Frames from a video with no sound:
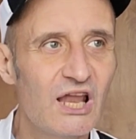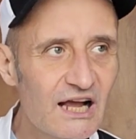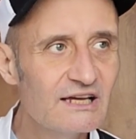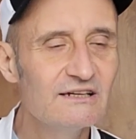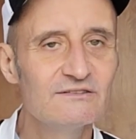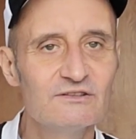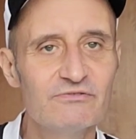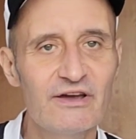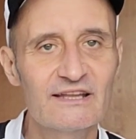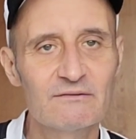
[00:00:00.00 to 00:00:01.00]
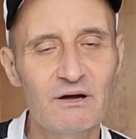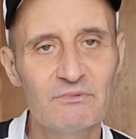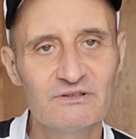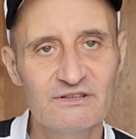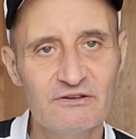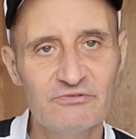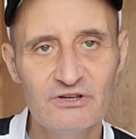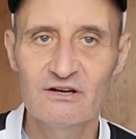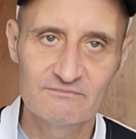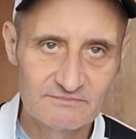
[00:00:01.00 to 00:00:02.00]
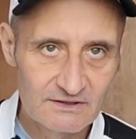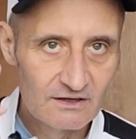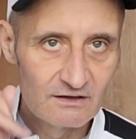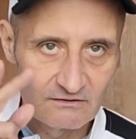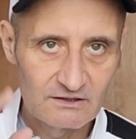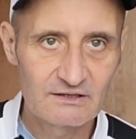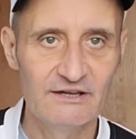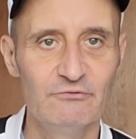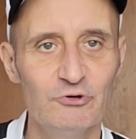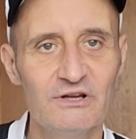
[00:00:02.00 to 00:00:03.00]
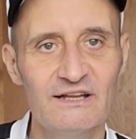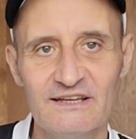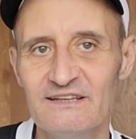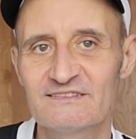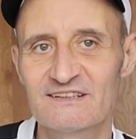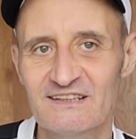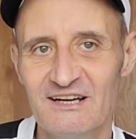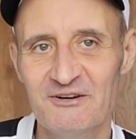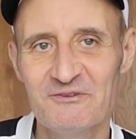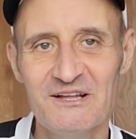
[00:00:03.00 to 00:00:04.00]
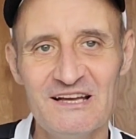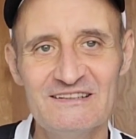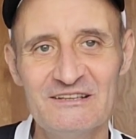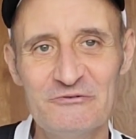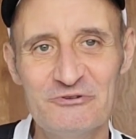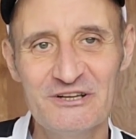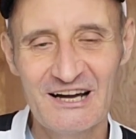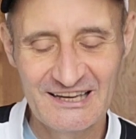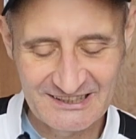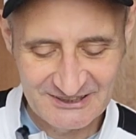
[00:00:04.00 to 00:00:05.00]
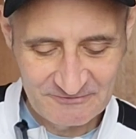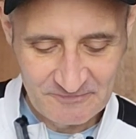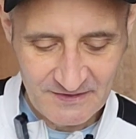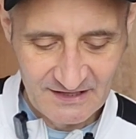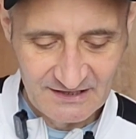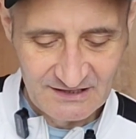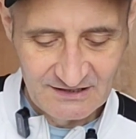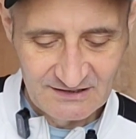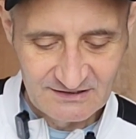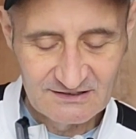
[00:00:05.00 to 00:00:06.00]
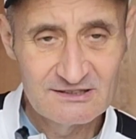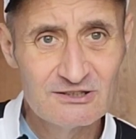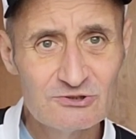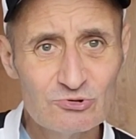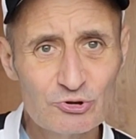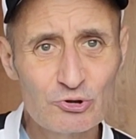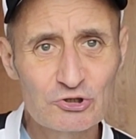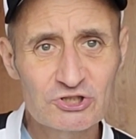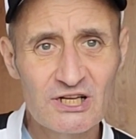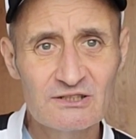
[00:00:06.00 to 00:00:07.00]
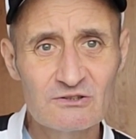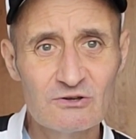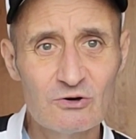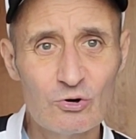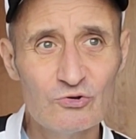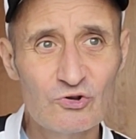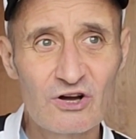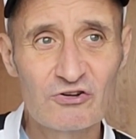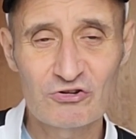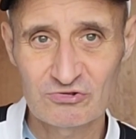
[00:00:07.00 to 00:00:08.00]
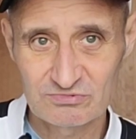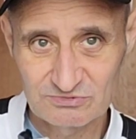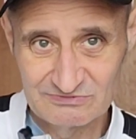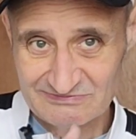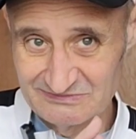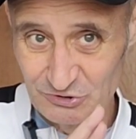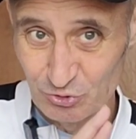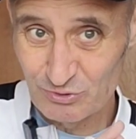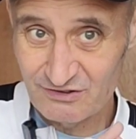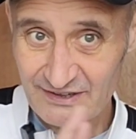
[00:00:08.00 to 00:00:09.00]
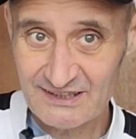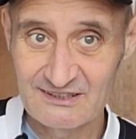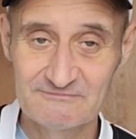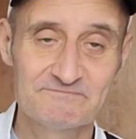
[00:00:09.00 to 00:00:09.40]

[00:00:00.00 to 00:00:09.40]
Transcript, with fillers: lange. Sie fährt immer mit einem T4. Kein Wunder, nicht? Ist ja klar. T4 Heike. Äh, durch Deutschland und sogar noch drüber weg.